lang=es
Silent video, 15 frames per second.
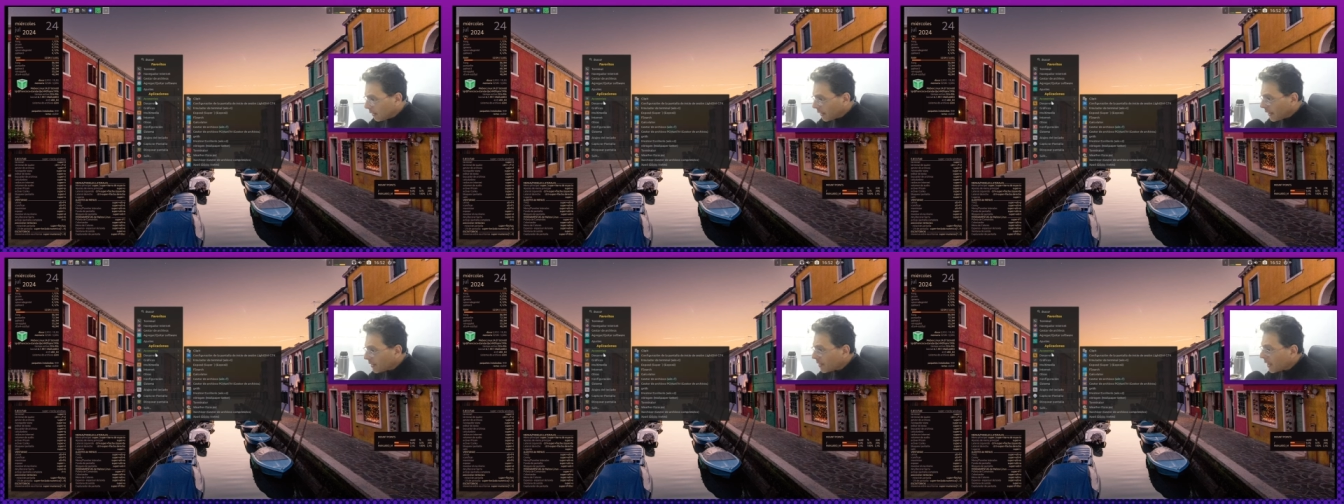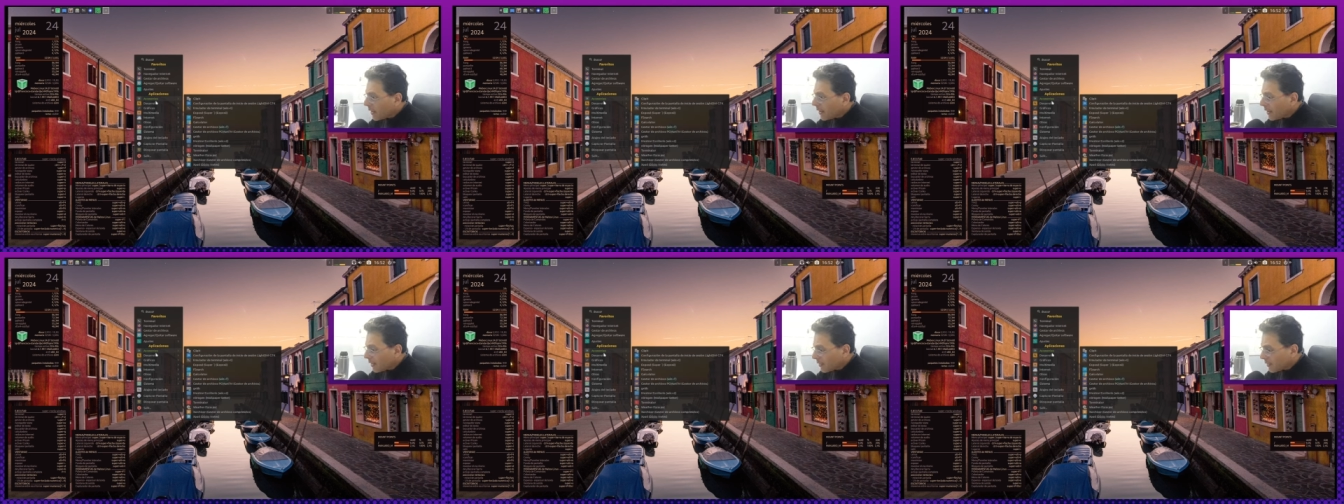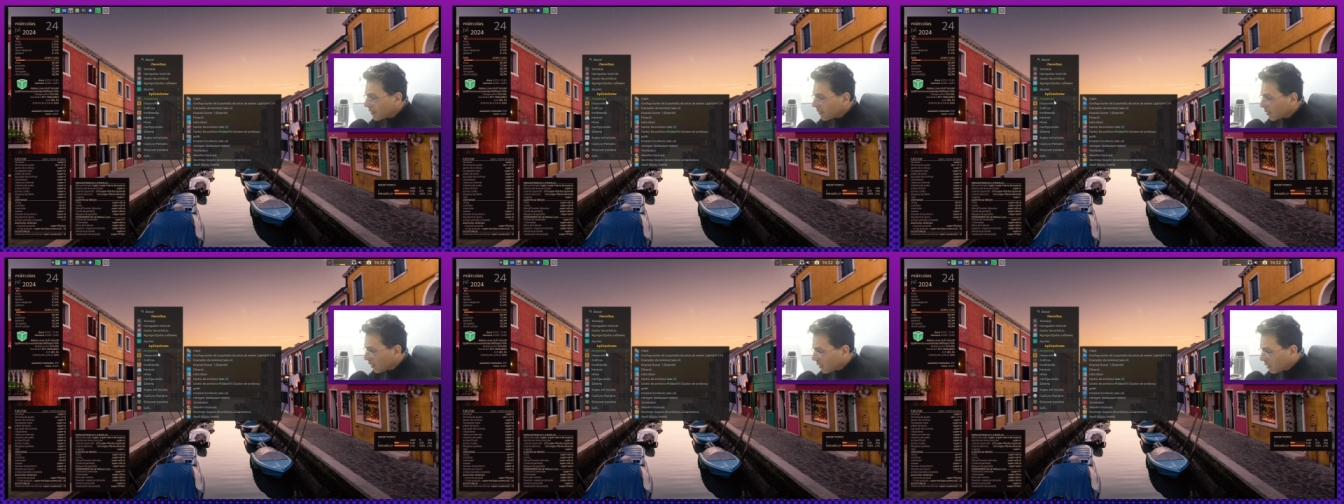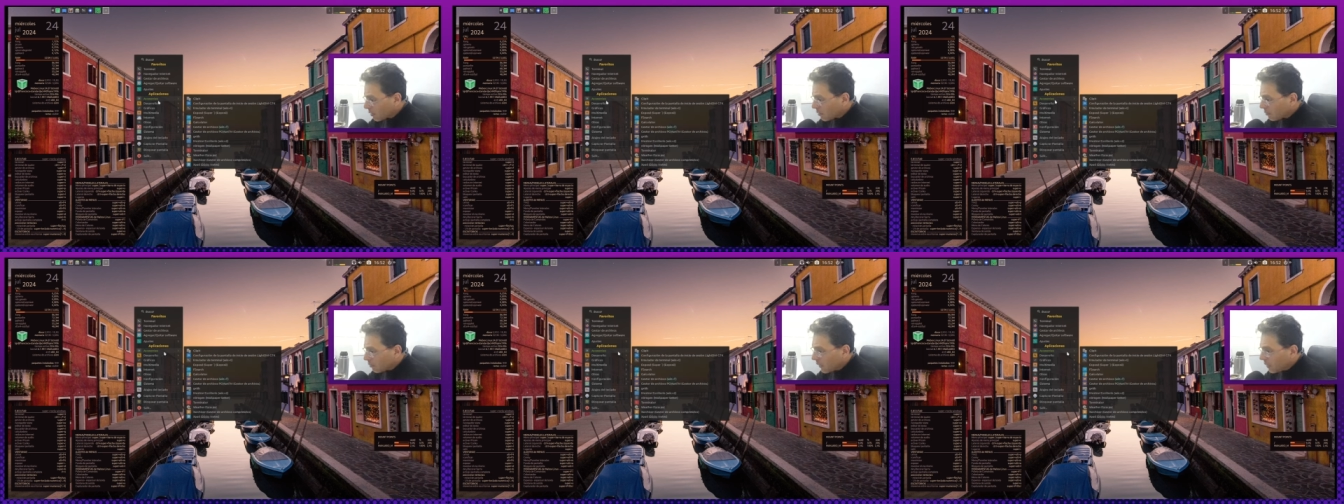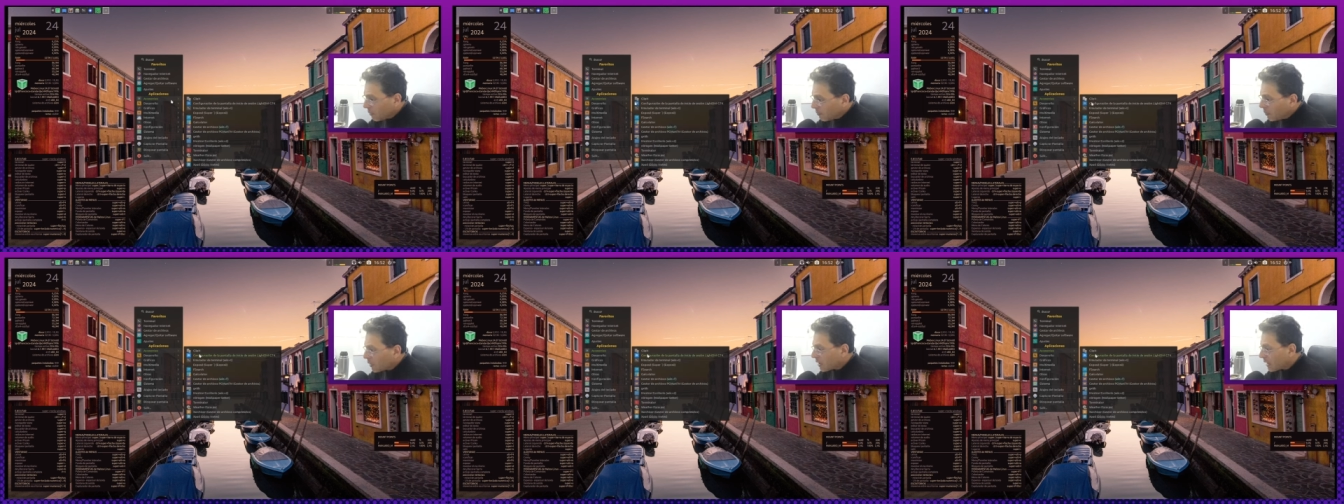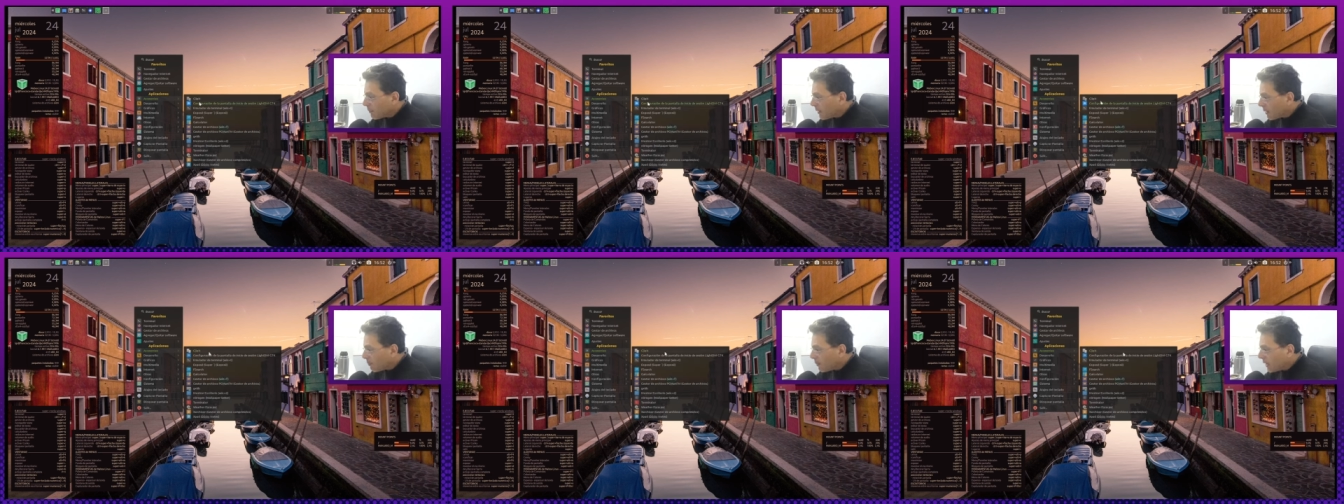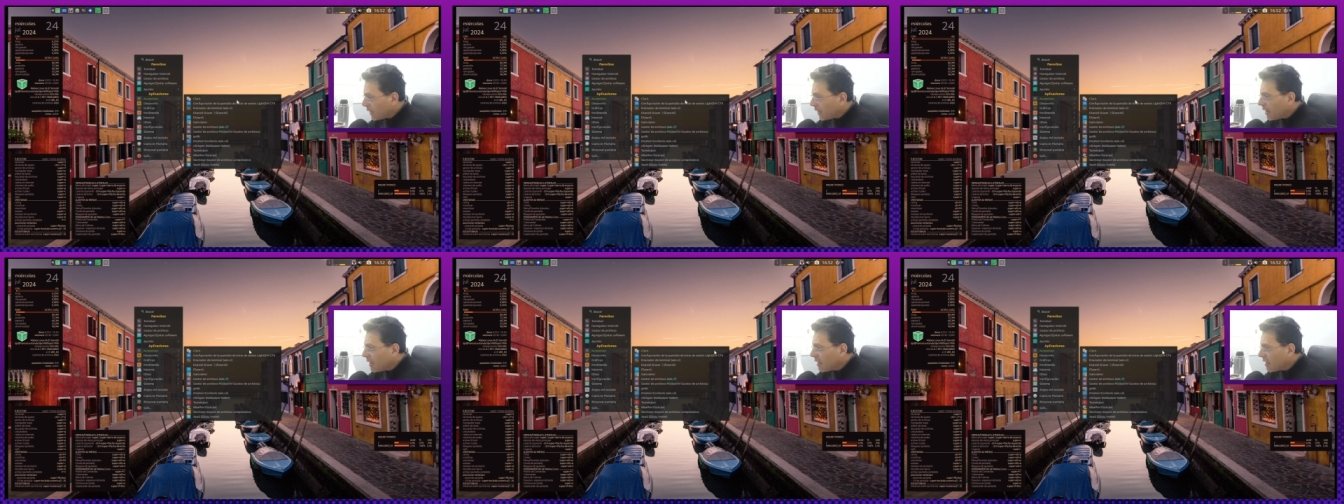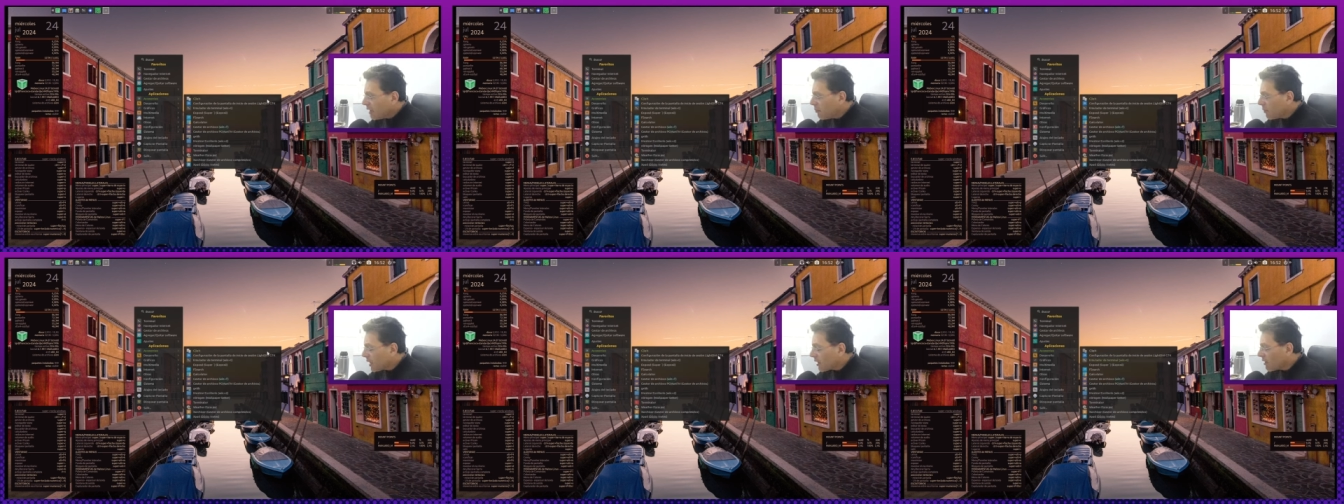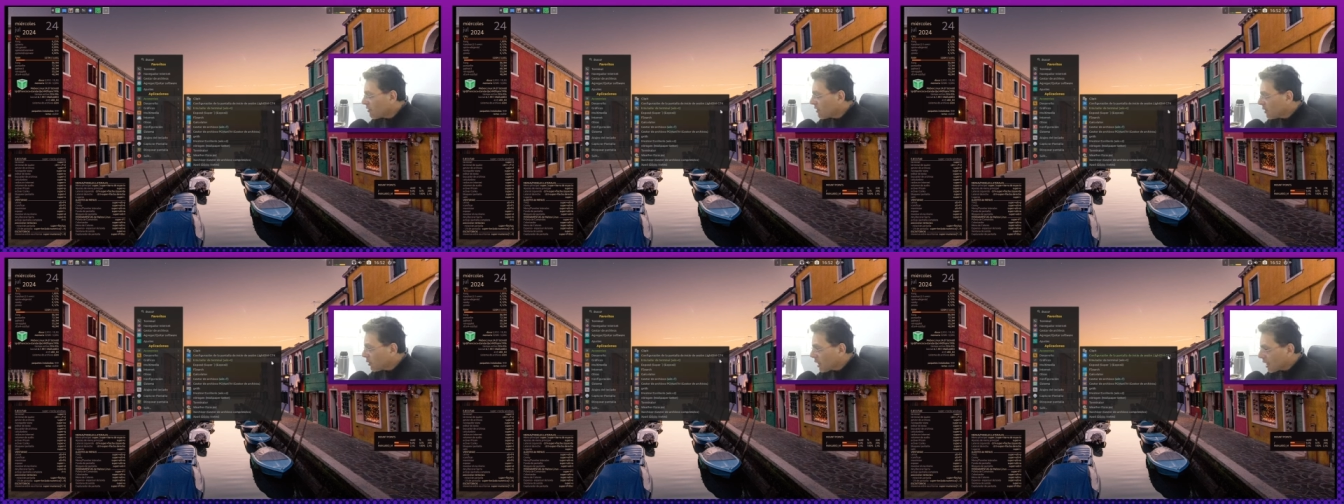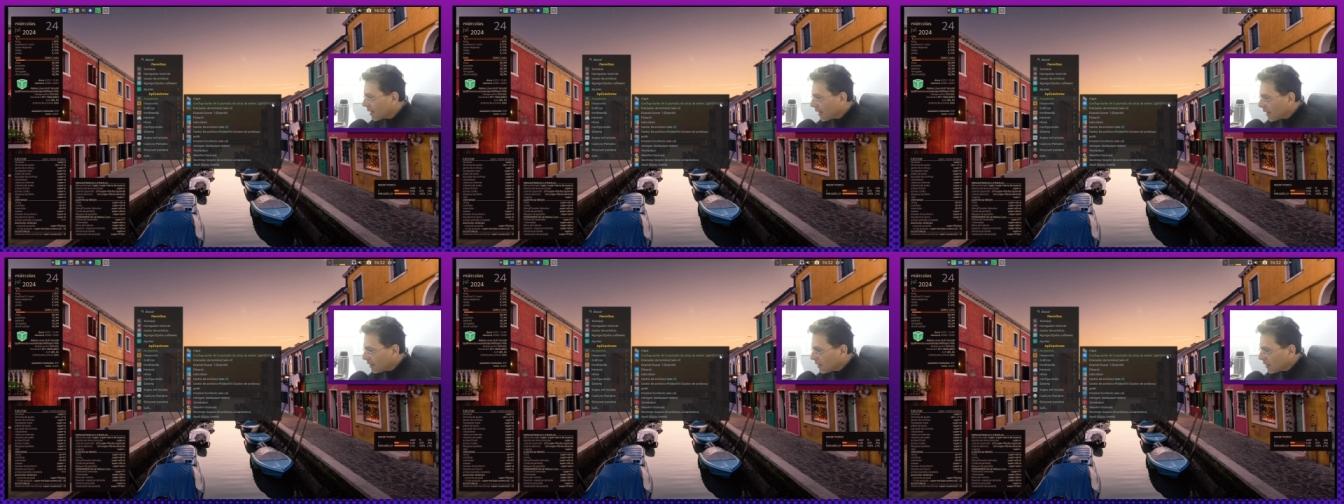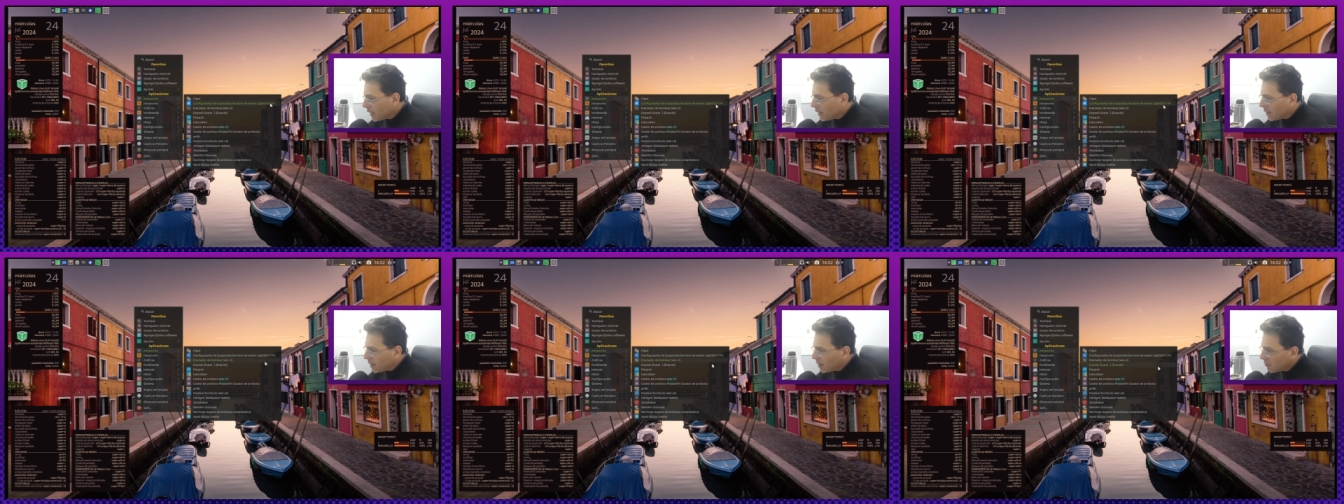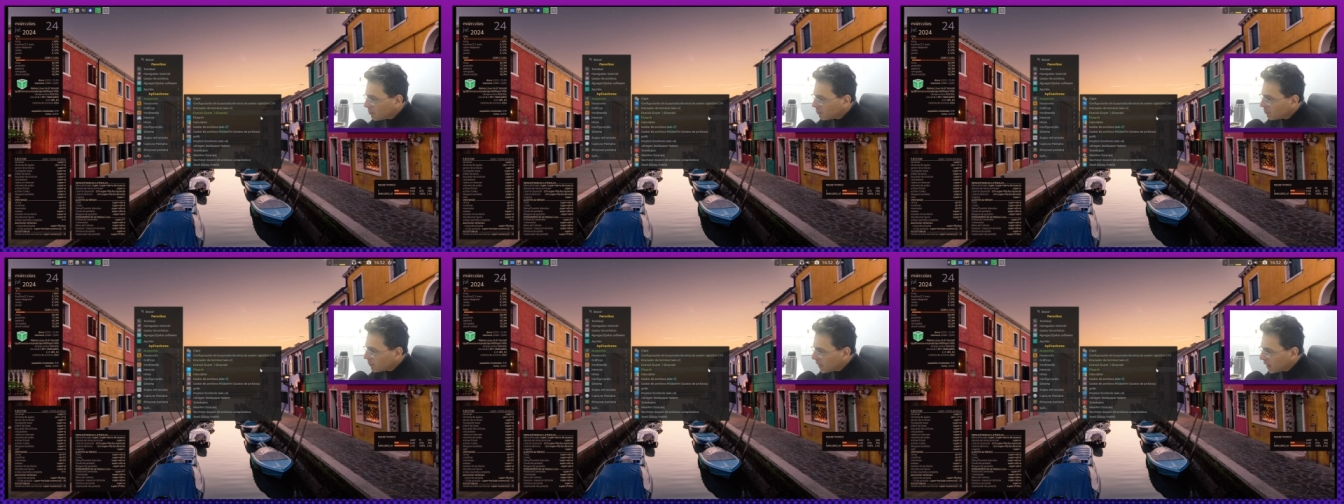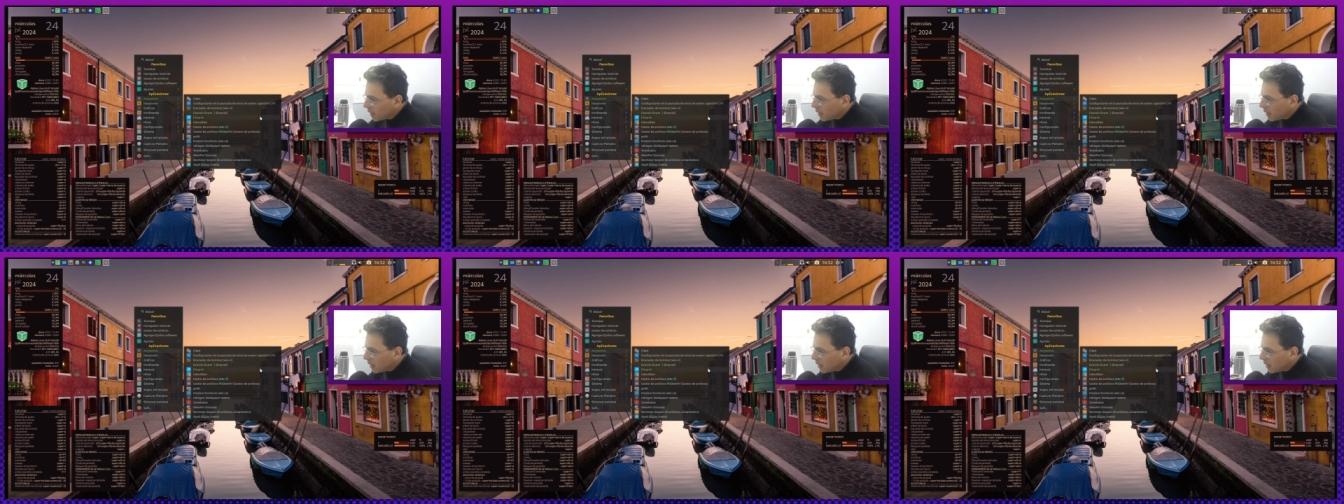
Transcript: ¿Qué trae en accesorios? Bueno, un portapapeles para configurar la ITM,